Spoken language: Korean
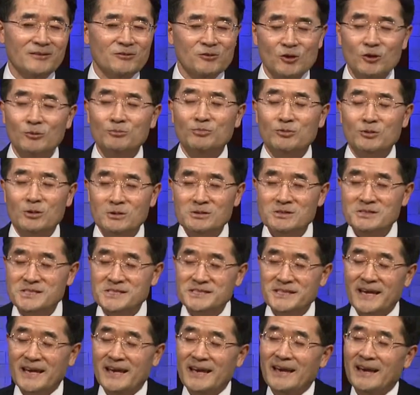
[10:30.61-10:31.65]
뉴욕
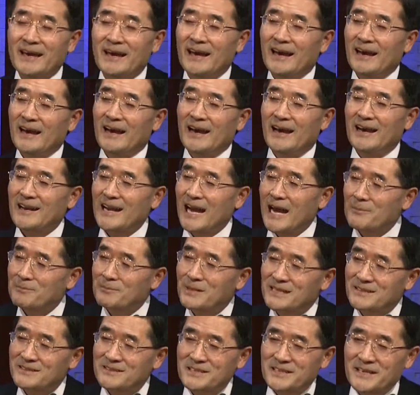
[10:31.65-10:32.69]
브롱스의 한
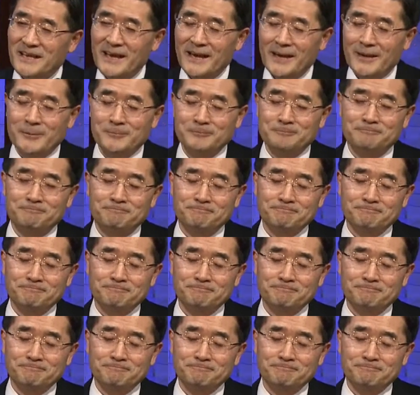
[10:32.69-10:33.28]
아파트에